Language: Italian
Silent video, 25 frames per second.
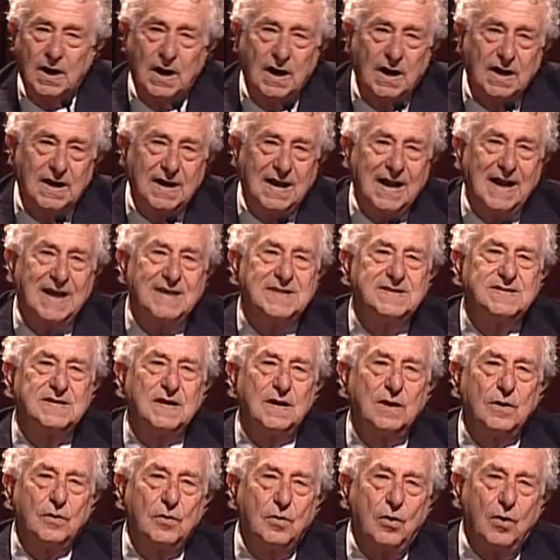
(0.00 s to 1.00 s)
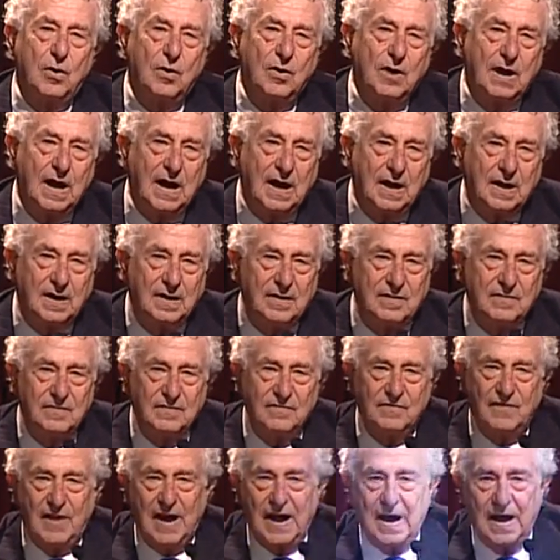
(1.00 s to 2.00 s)
eh, grazie ancora
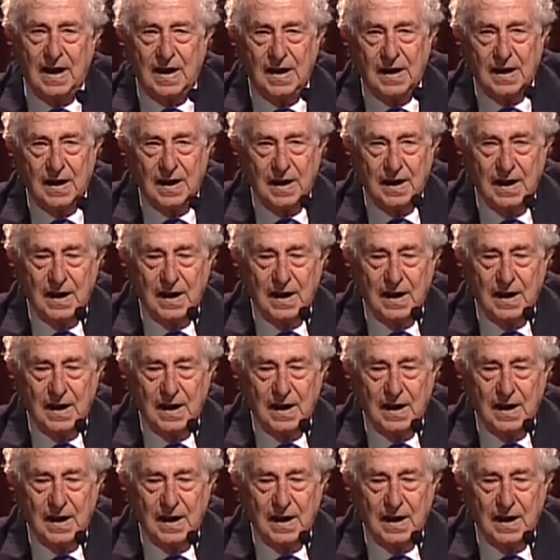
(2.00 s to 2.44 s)
va